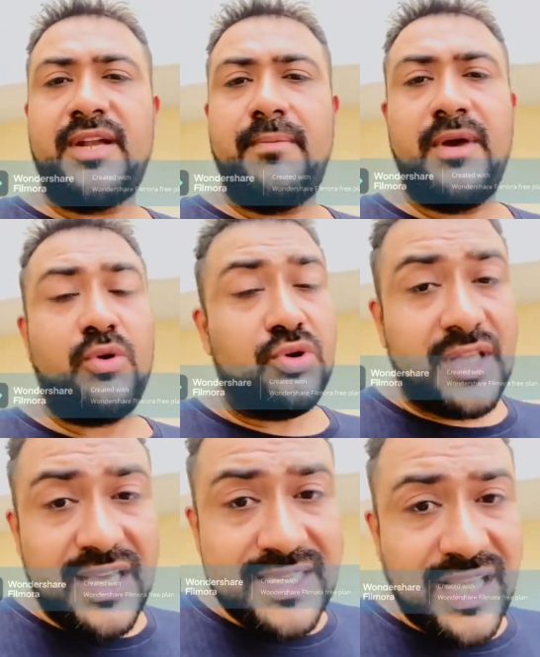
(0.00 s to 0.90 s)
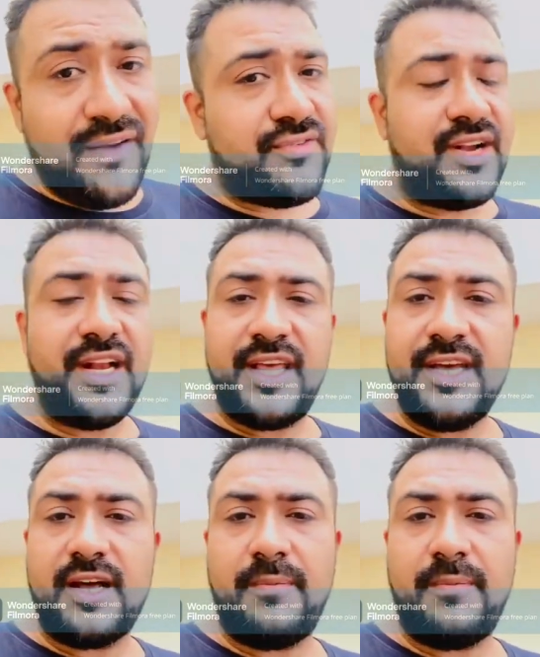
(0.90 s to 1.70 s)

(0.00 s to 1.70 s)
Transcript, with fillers: टाइम में खुद की सेल्फ स्टडी नहीं कर